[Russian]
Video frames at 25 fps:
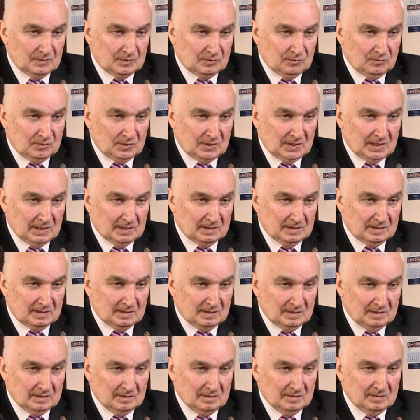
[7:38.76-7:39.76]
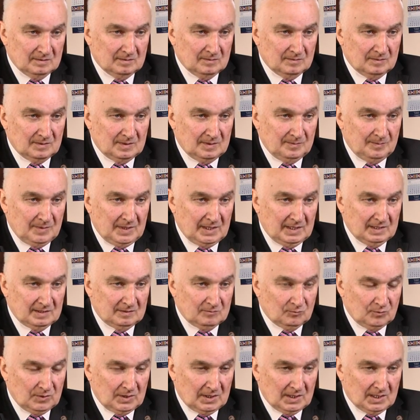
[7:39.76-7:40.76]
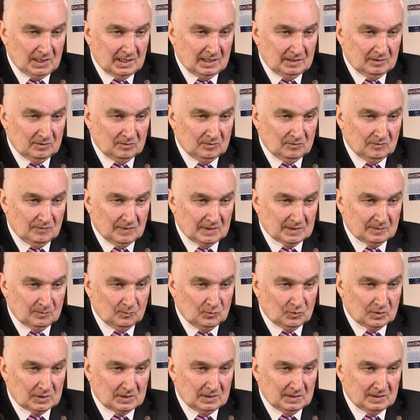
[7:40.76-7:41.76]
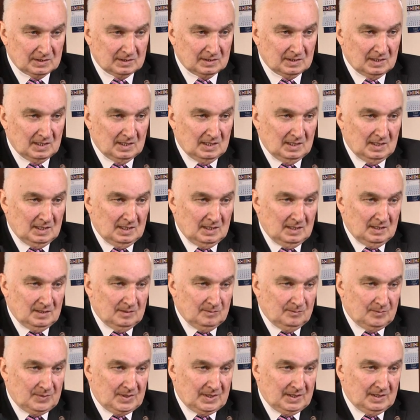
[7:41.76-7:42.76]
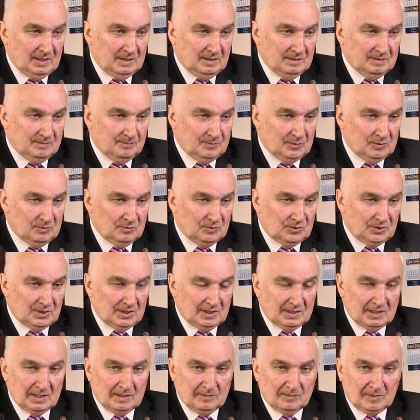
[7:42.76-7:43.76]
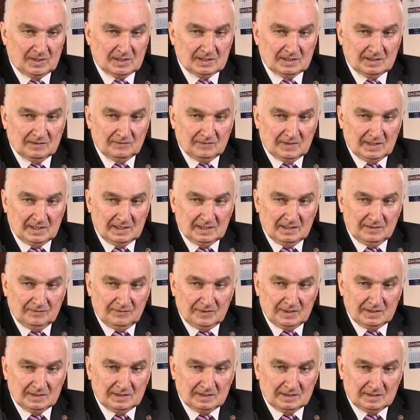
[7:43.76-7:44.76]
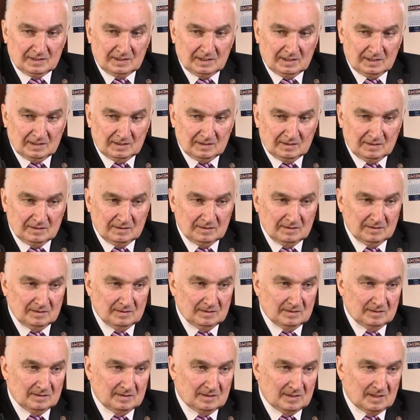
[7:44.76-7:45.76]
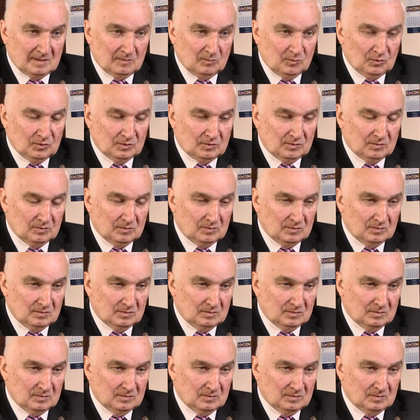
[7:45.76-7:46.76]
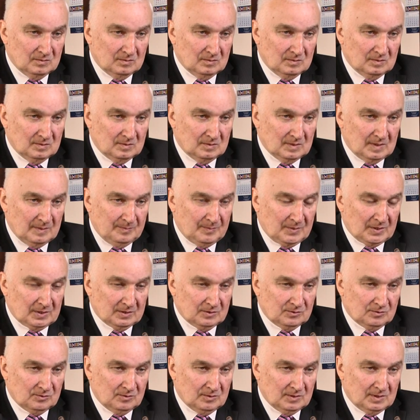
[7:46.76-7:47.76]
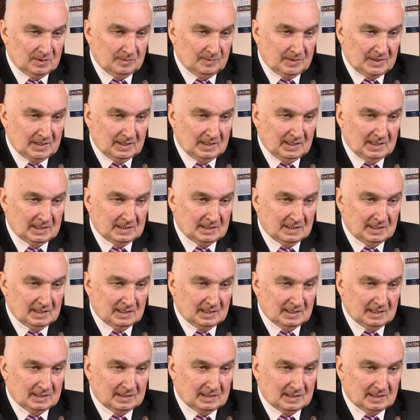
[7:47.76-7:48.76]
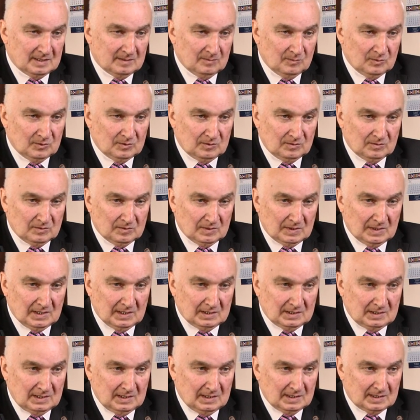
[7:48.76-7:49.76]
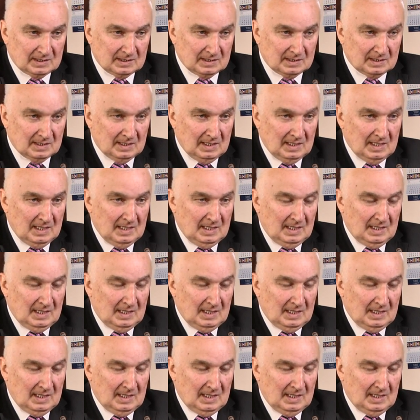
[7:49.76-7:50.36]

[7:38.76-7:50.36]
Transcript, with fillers: студент имеет уникальную возможность при получении образования видеть э, работу э, операционной бригады, как они работают на сердце.